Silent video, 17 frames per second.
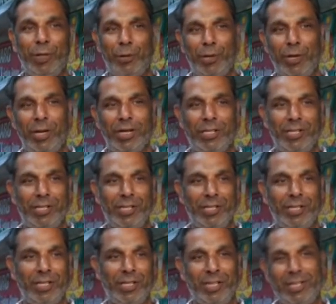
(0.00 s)
खोया लाते हैं
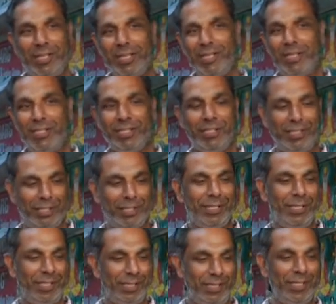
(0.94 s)
इसलिए
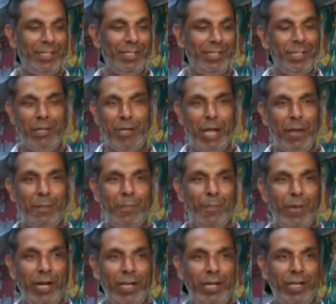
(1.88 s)
हम
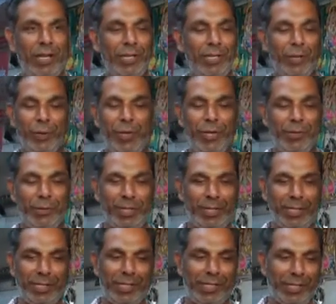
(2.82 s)
बाहर तो खोया नहीं
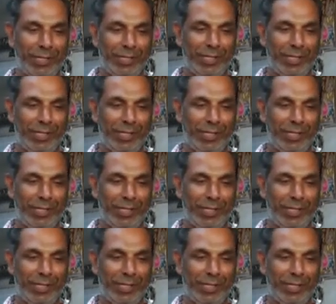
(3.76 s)
बरतते